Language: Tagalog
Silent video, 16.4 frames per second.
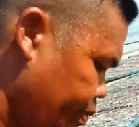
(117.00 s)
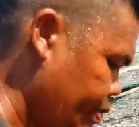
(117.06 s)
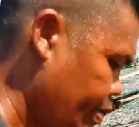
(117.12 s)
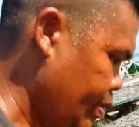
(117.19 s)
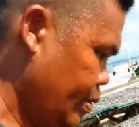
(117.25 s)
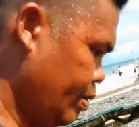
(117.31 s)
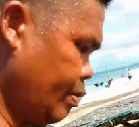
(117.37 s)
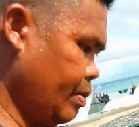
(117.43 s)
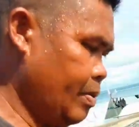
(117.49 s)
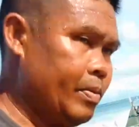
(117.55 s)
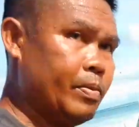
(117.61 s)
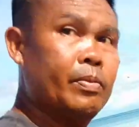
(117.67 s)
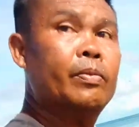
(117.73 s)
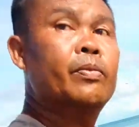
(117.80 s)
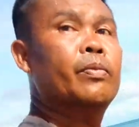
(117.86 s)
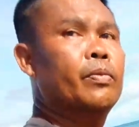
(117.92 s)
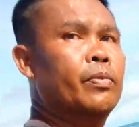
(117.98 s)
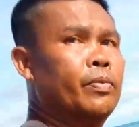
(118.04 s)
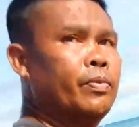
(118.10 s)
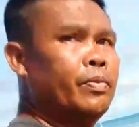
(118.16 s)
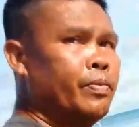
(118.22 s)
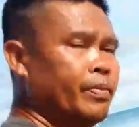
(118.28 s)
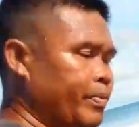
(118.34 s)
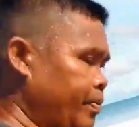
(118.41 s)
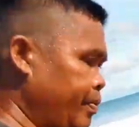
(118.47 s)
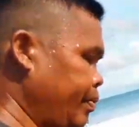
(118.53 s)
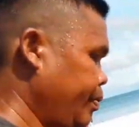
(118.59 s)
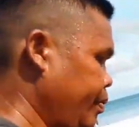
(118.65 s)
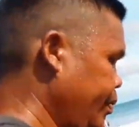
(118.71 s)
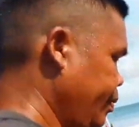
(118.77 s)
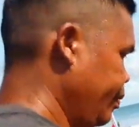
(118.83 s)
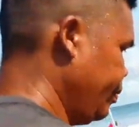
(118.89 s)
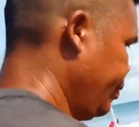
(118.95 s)
babalik yung cupping.
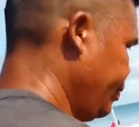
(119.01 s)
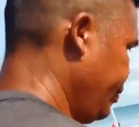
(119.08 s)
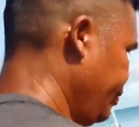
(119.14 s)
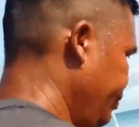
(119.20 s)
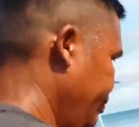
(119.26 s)
Ayun, ganun